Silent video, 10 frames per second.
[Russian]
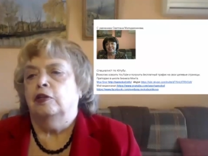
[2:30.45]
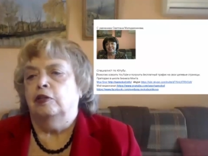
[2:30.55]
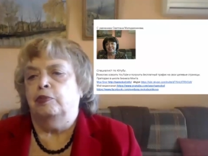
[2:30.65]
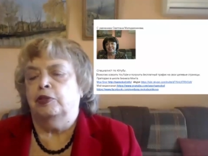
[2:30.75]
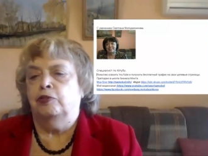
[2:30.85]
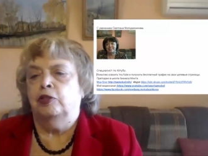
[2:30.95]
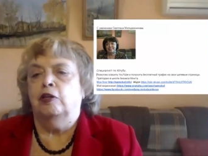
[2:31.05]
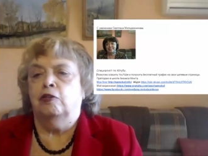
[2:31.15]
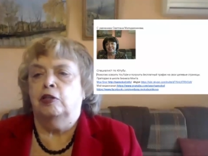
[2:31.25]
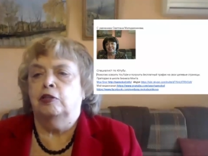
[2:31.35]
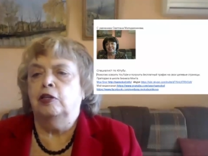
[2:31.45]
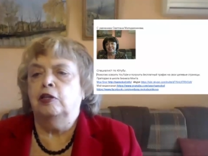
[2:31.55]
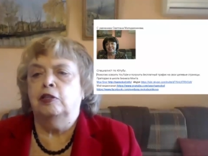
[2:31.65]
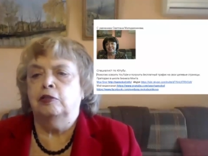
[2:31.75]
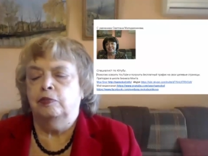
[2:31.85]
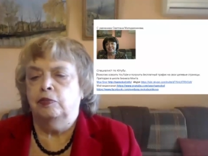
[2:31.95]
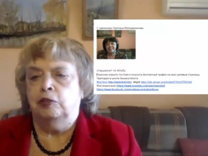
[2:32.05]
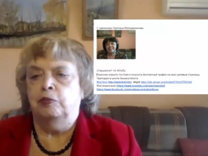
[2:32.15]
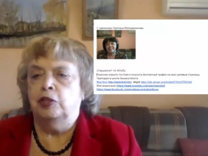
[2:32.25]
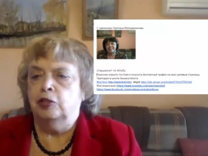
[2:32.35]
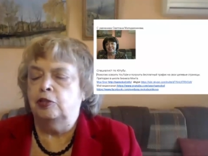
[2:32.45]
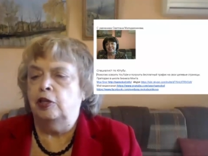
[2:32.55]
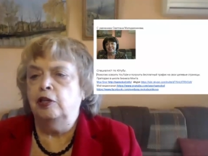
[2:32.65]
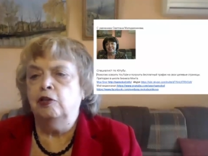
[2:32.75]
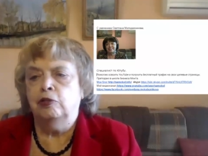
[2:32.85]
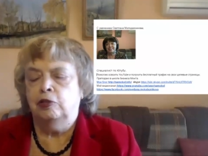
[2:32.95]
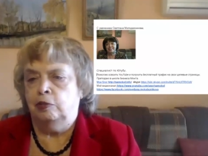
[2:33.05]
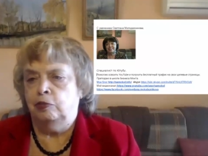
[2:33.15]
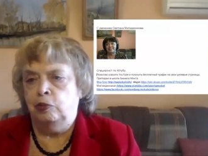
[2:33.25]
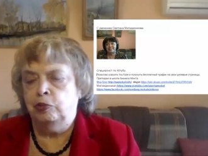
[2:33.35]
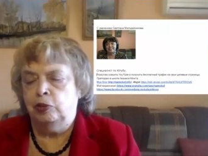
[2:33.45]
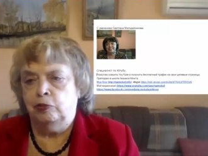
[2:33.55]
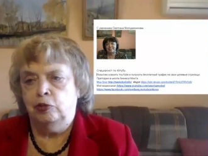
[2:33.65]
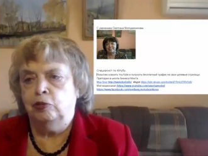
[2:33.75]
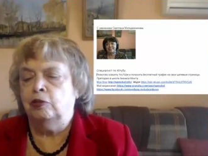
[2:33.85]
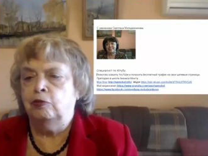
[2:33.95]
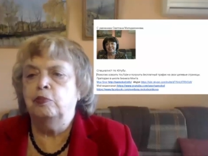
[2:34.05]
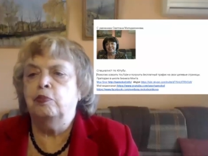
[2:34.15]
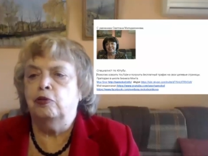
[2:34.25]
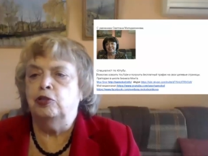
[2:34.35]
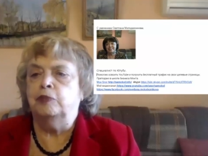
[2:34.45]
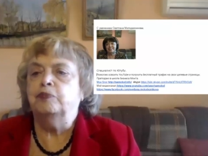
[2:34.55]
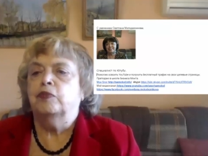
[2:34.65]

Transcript: Продвигаю каналы, администрирую там, в общем, все такое прочее.